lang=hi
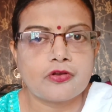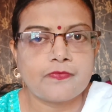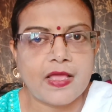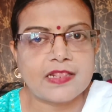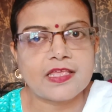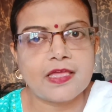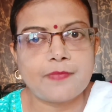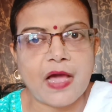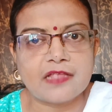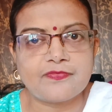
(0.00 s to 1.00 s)
ट्वेल्थ के
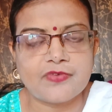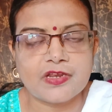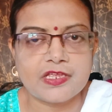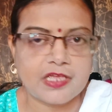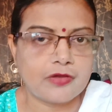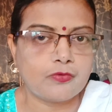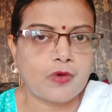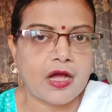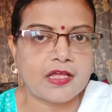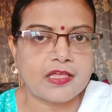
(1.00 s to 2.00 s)
बाद फिर ये
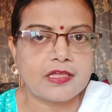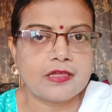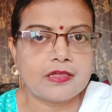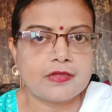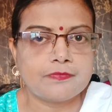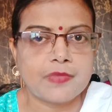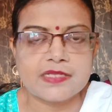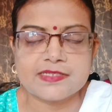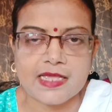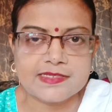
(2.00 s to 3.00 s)
हुआ कि मैं
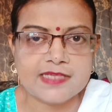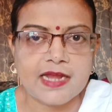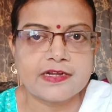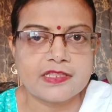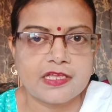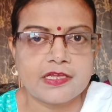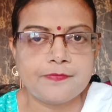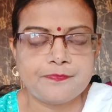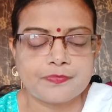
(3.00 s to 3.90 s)
साइंस साइड थी